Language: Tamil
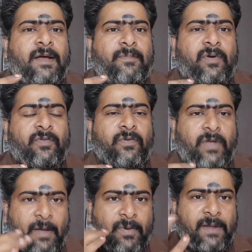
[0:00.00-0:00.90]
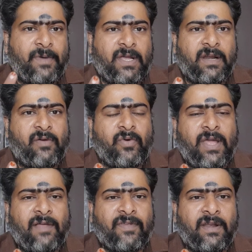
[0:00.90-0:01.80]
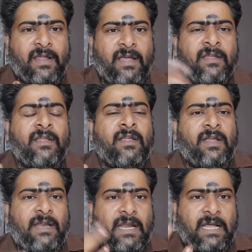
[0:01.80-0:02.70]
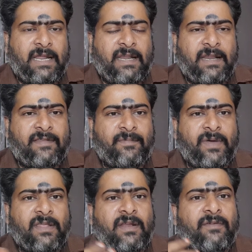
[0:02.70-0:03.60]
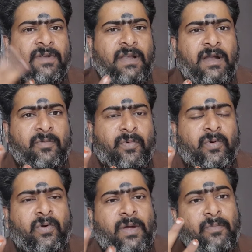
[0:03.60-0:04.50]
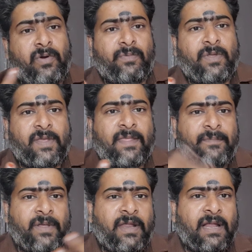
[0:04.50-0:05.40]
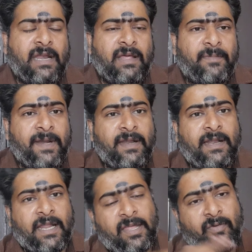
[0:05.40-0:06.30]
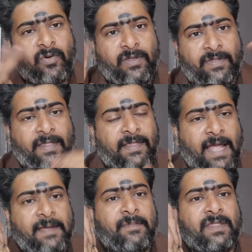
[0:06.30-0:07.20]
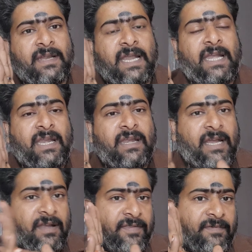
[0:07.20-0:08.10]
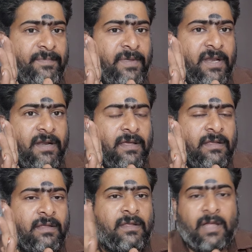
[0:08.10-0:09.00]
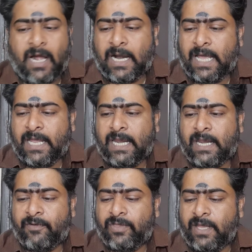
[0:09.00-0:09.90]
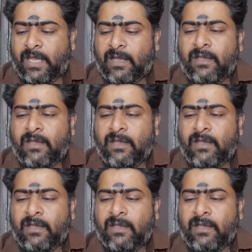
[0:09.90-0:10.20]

அப்புறம் அப்போ நமக்கு இருக்கக்கூடிய ஆசை என்ன நல்லா கை நிறைய சம்பாதிக்கணும் வெளிநாடு போகணும் கம்ப்யூட்டர் படித்தா தான் பெரிய ஆள் அப்படின்னு நினைக்கக்கூடிய டைம் அந்த நைன்டீன் நைன்டி செவன் பீரியடு ஆனால் என்னை வந்து